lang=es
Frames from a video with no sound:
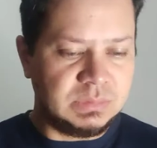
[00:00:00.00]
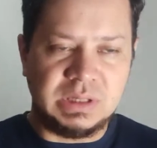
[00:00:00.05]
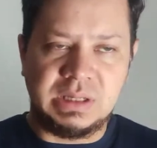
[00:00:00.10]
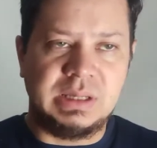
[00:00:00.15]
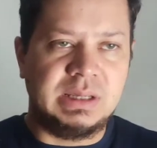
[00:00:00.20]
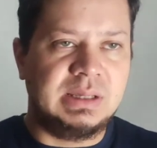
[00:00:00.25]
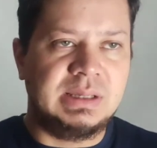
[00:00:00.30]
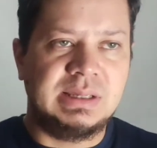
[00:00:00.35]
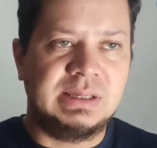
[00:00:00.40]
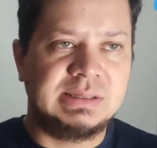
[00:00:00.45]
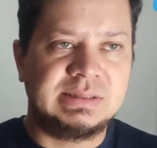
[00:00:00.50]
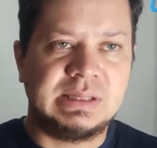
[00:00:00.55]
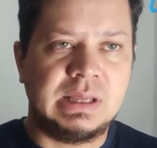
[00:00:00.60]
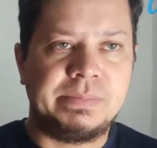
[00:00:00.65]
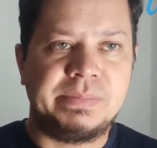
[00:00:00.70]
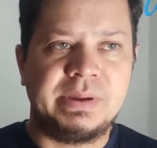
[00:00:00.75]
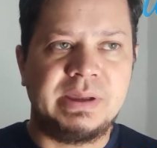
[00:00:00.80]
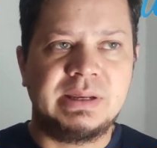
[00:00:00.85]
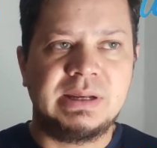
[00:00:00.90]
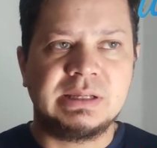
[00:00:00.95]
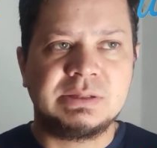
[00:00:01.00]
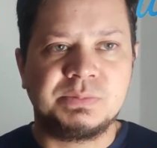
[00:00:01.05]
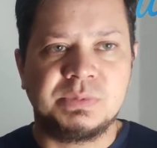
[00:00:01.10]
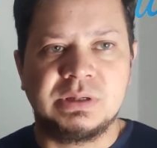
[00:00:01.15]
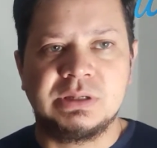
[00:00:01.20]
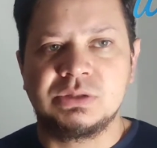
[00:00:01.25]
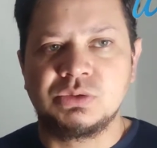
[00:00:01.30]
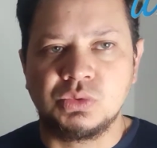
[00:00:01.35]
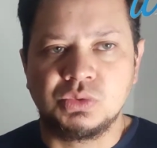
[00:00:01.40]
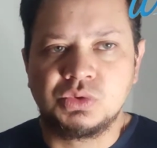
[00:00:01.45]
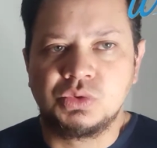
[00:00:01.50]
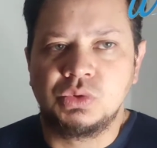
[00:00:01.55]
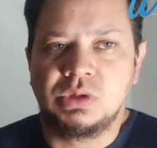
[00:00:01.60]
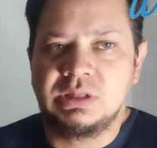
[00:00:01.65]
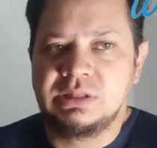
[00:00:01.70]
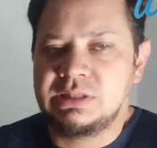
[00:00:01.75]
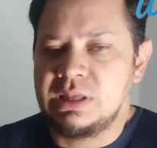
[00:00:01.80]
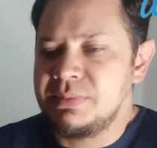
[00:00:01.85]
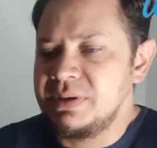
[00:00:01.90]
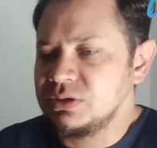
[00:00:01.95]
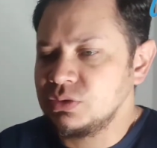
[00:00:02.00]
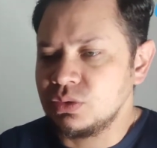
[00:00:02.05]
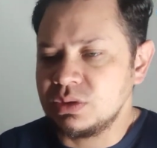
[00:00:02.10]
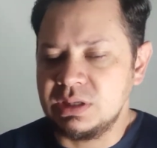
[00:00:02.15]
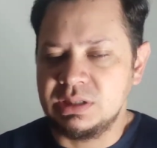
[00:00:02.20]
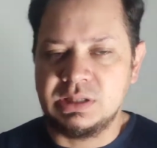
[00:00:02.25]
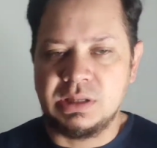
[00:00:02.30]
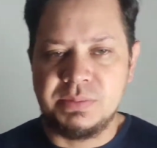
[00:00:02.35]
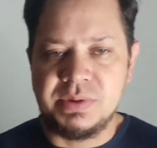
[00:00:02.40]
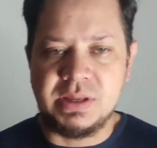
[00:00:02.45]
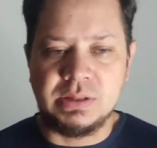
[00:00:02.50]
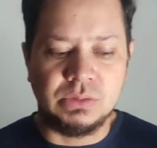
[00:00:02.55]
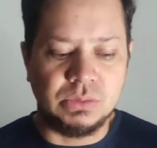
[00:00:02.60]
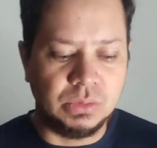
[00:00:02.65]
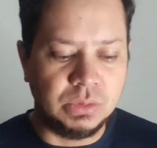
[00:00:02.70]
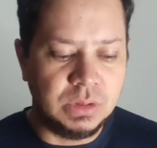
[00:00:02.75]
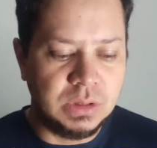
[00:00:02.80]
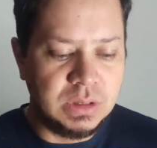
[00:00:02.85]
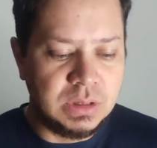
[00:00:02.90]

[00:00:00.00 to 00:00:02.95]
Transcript: eh, está apenas pues el tema de su rendimiento.